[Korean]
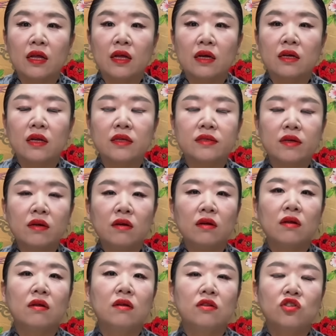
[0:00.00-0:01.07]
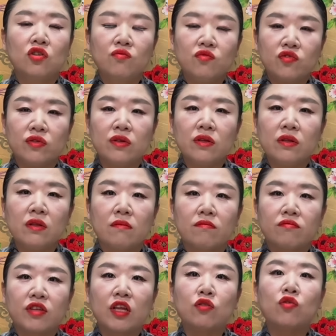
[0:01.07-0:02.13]
그래서 천문은
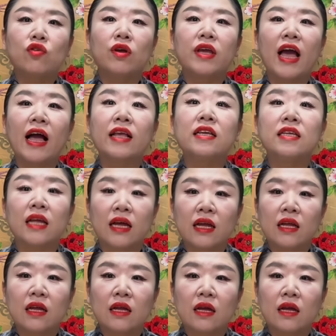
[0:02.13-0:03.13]
대통령이 아니다.